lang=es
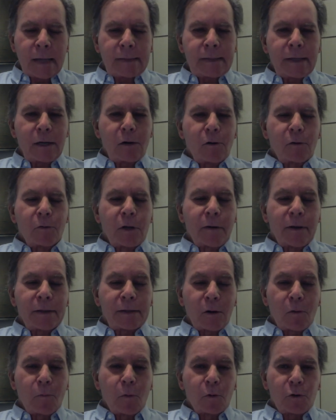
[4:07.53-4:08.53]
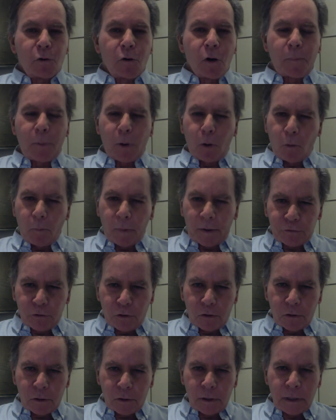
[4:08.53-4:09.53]
tiene, debe tener un motivo de
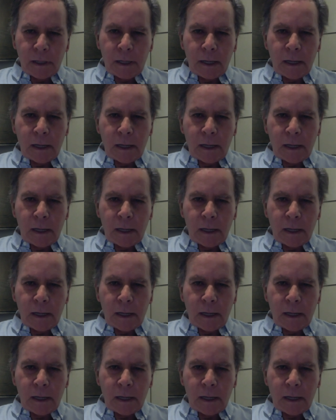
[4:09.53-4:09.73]
preocupación,